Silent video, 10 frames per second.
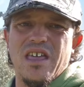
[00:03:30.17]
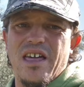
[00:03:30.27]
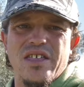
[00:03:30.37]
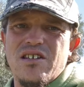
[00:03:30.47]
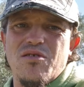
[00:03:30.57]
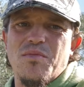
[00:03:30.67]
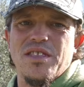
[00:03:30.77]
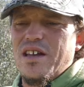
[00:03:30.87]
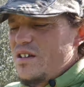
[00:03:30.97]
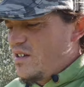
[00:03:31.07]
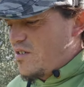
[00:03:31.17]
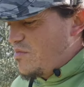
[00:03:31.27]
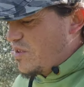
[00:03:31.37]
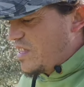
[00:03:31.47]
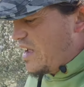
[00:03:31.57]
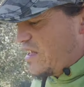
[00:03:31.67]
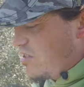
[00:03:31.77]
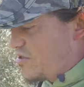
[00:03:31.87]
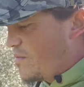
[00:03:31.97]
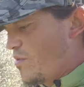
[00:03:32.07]
hacer así como andáis, como andáis,
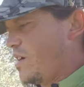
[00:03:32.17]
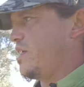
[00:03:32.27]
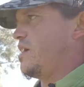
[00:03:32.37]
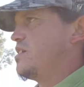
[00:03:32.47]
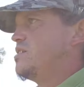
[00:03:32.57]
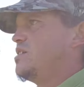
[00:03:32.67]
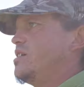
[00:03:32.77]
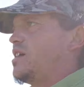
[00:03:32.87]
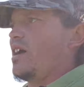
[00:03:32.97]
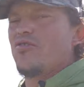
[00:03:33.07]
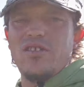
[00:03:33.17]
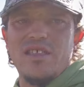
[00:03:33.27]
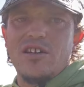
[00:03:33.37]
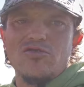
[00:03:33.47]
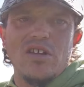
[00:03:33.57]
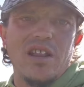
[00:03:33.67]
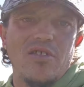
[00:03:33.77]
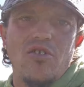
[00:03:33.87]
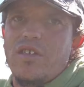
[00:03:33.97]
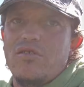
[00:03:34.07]
eso no puede. Eso es de no tener
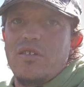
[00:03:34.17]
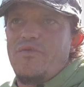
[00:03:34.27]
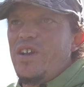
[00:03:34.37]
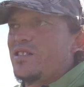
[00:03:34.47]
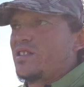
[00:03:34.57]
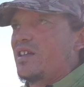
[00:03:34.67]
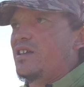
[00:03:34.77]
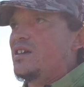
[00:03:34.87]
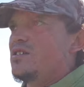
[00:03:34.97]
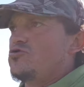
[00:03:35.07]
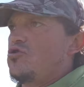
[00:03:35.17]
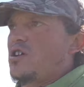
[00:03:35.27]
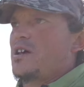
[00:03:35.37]
dos dedos de frente. Yo es